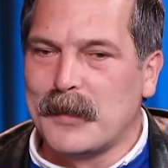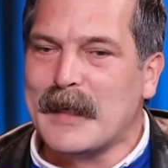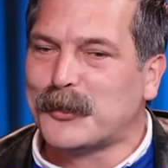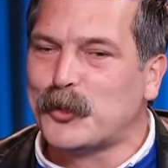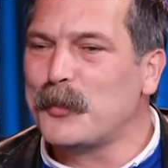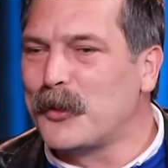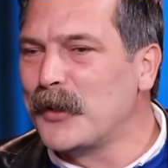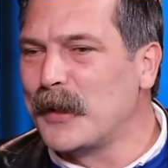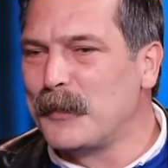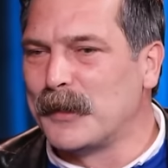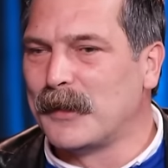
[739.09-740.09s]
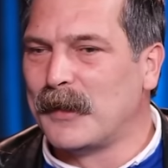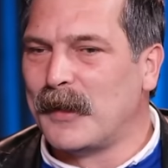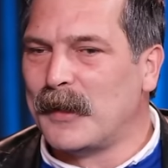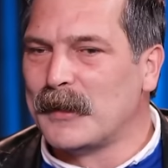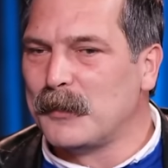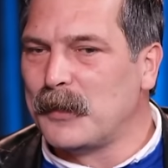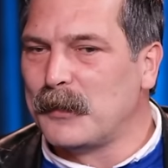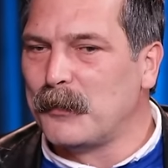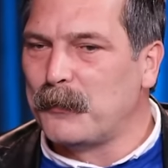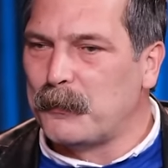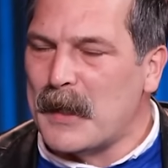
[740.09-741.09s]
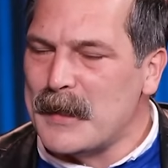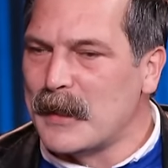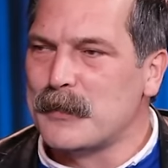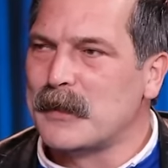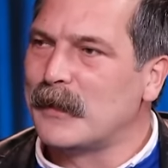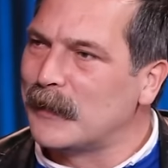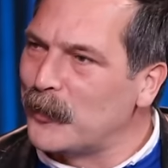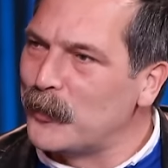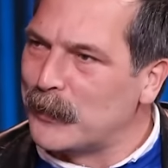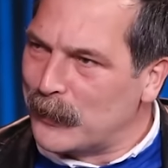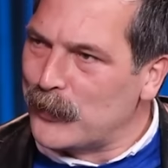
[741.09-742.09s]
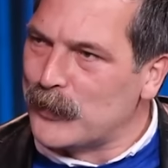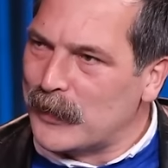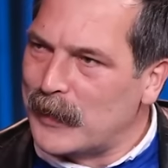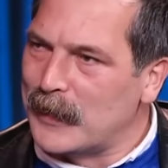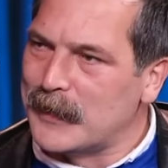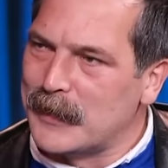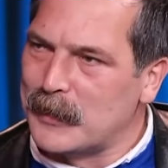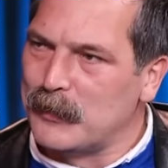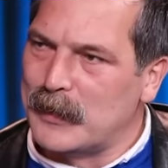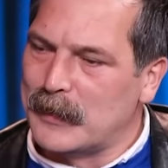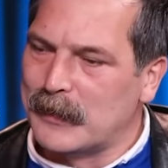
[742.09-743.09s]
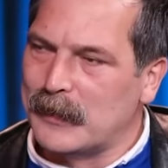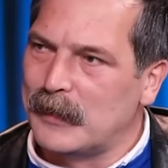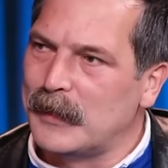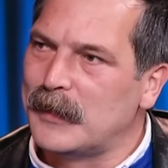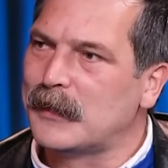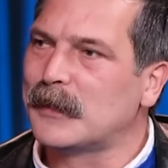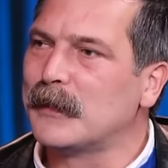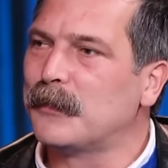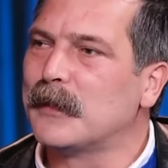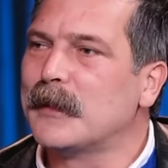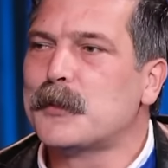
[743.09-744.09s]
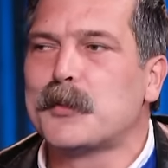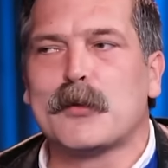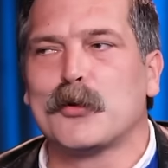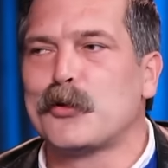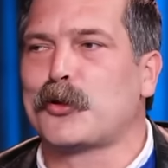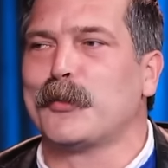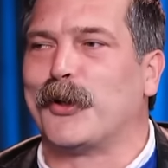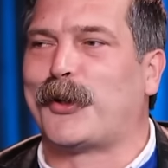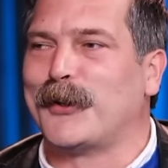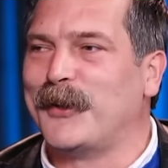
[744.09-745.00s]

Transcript: Ya şu bile önemli. Şimdi ben Gebze'den aday olmadan önce yerel seçimlerde işçi sınıfı adına hiçbir şey konuşulmuyordu.